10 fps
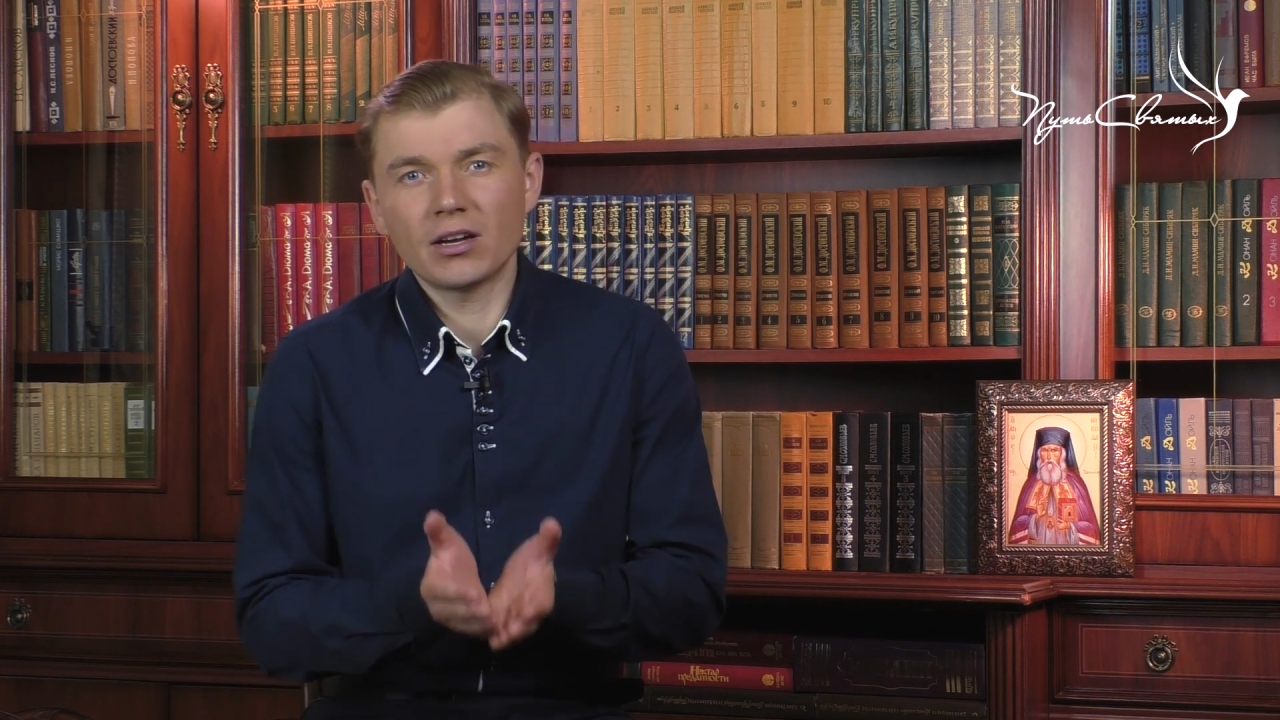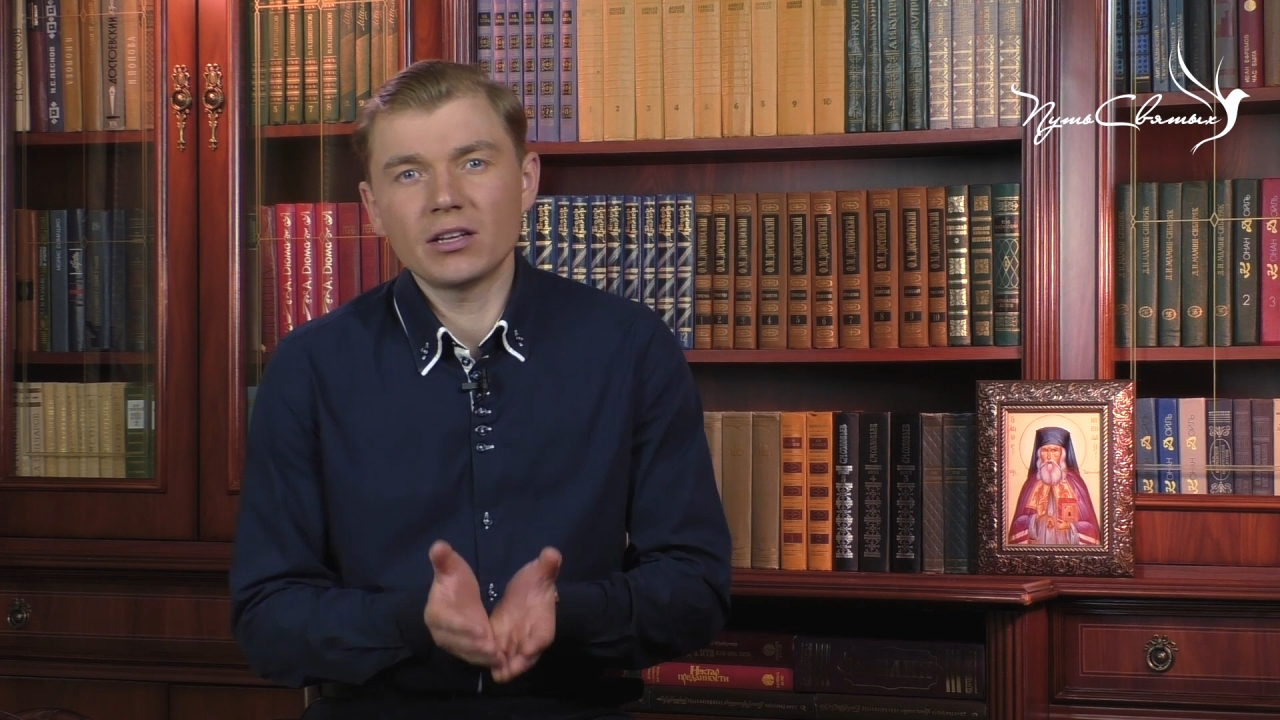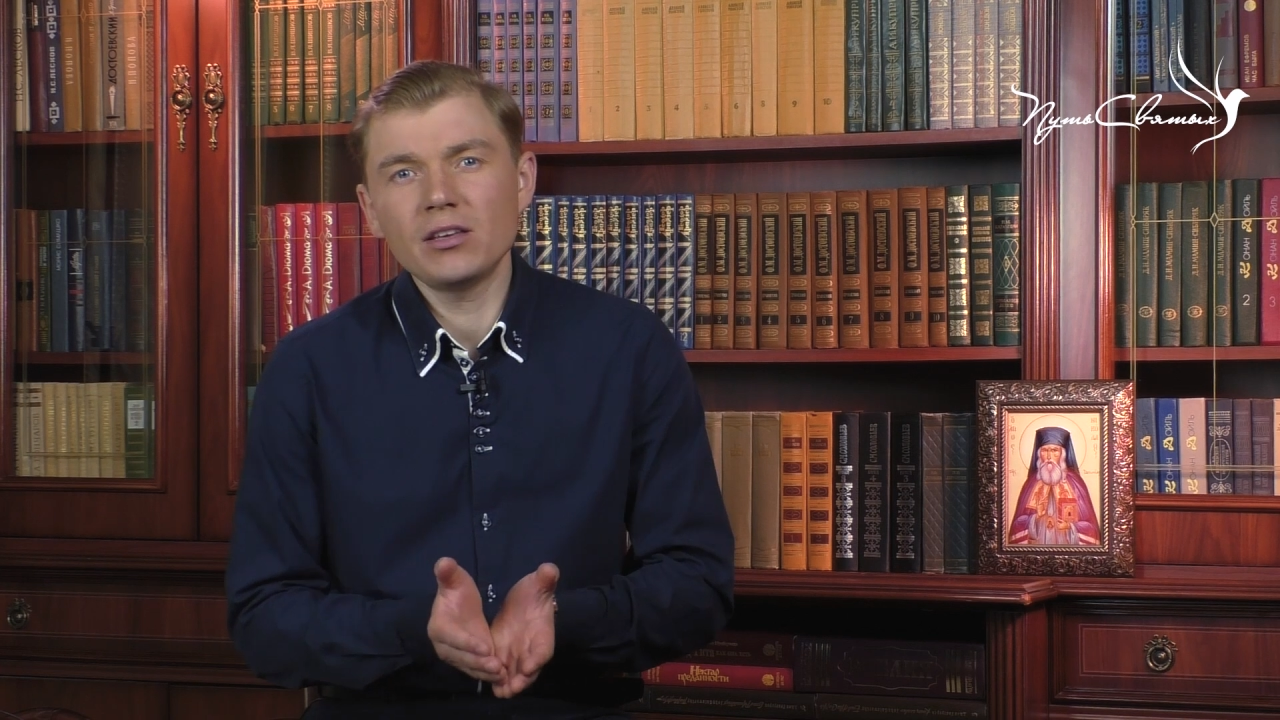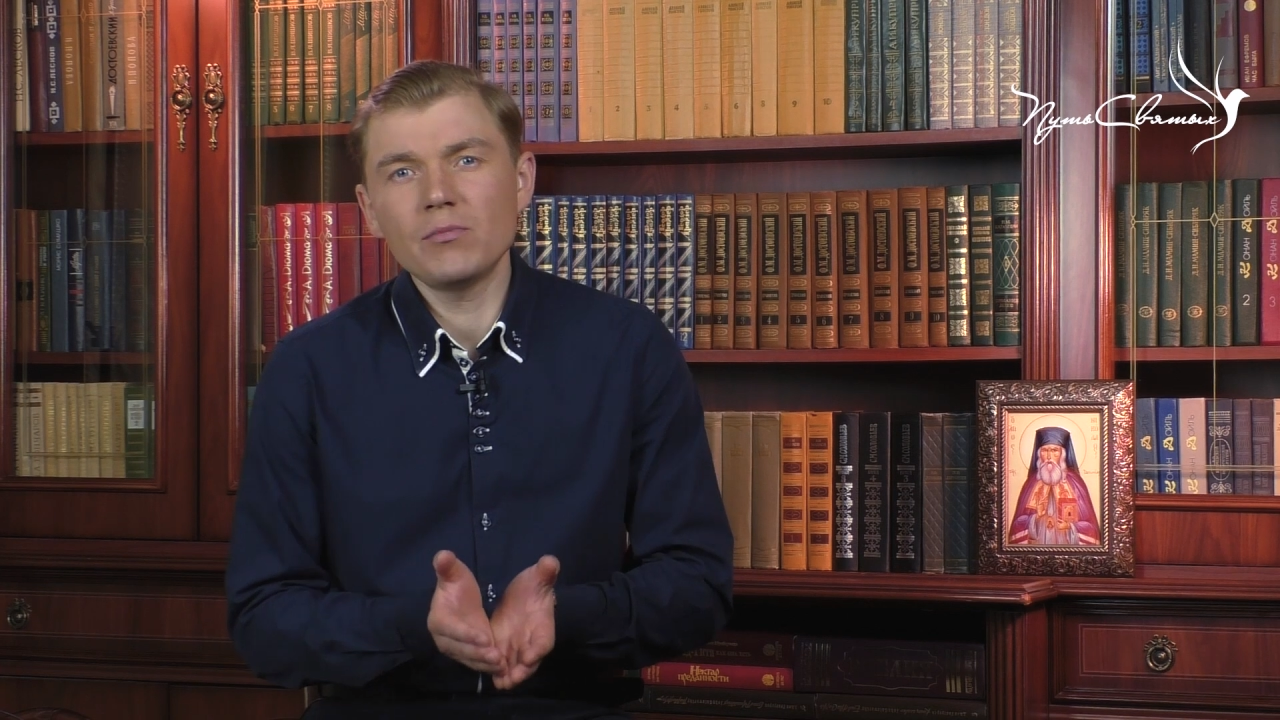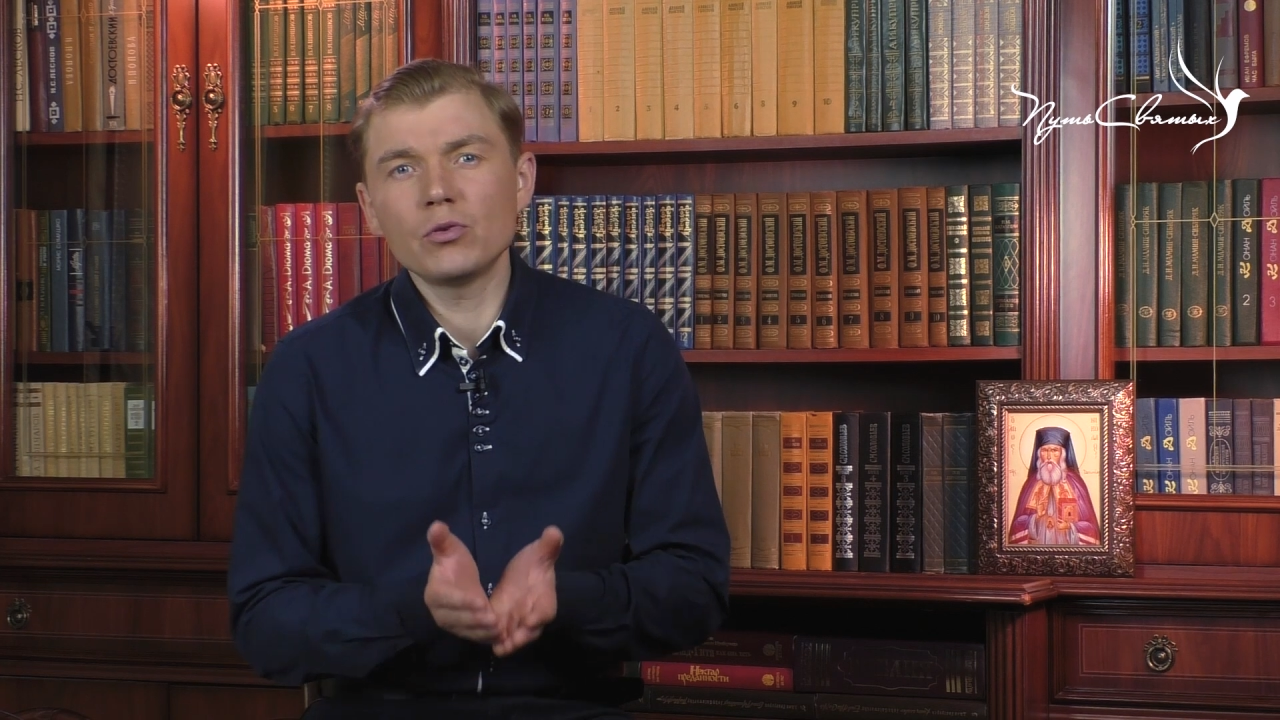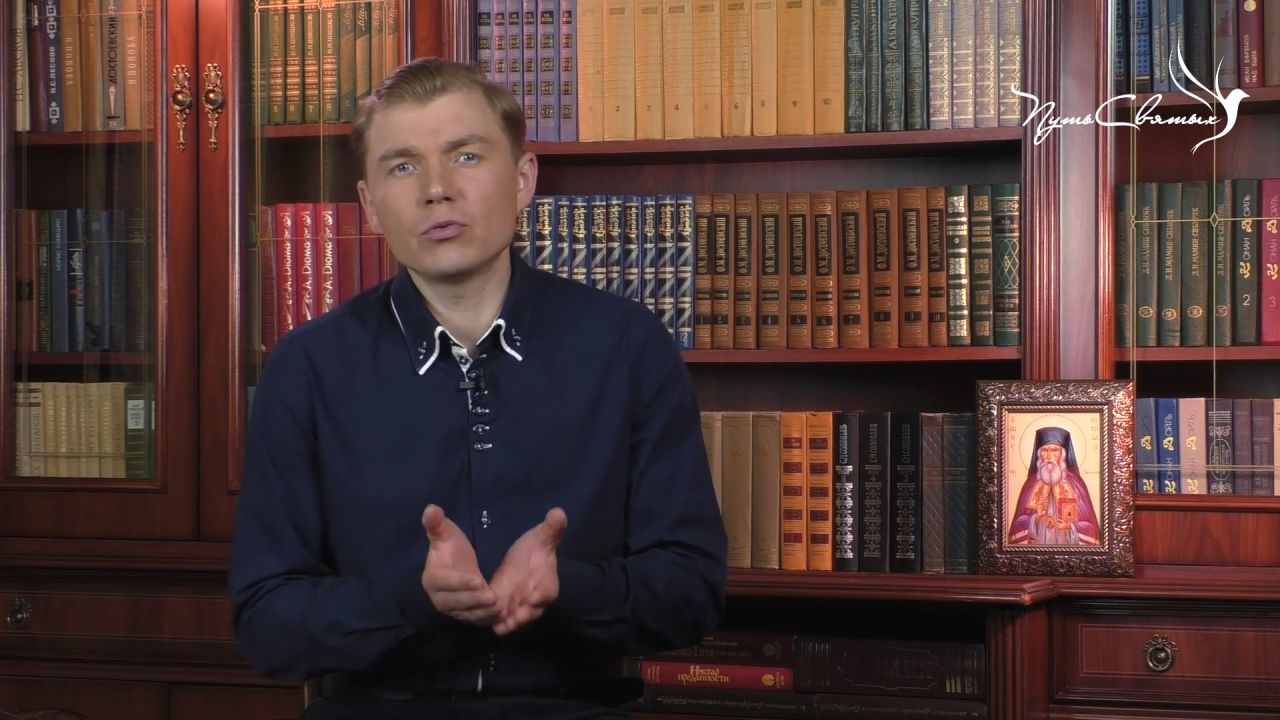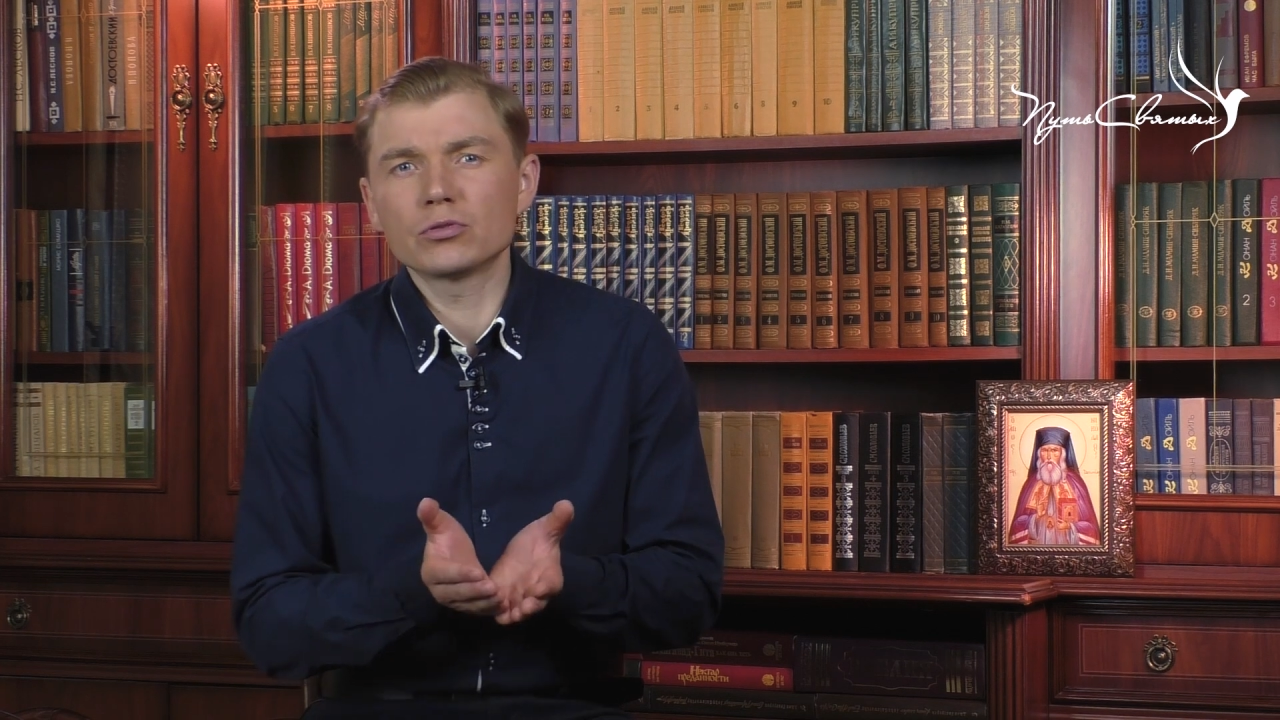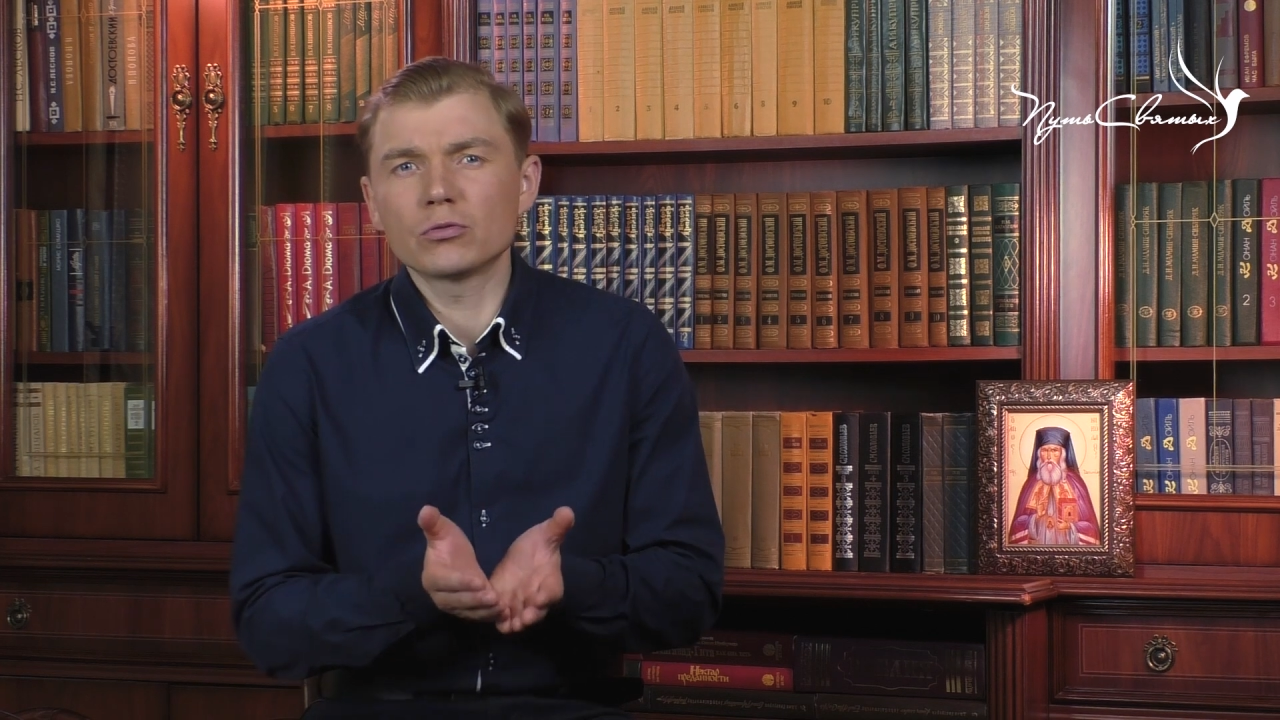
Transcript: академии он